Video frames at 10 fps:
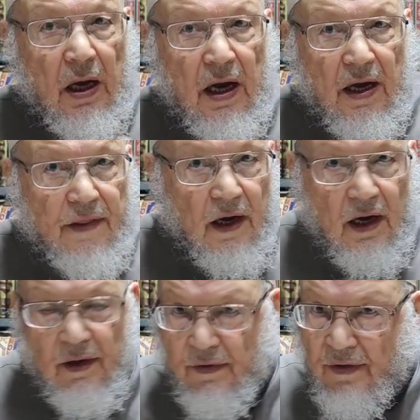
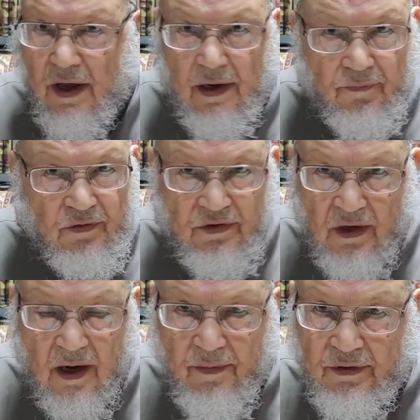هذا ظهر في
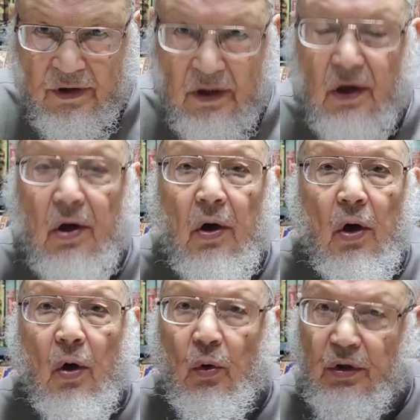الصحابة
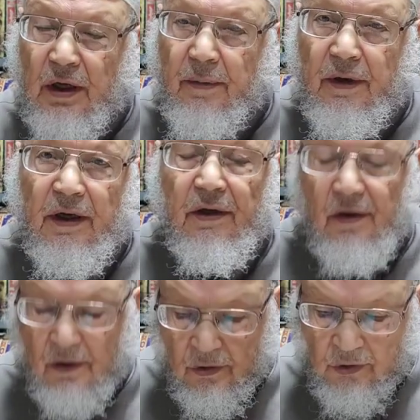والتابعين
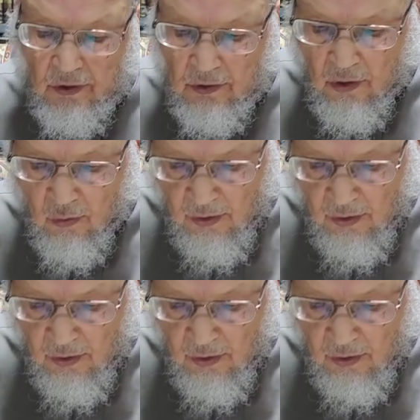رضي الله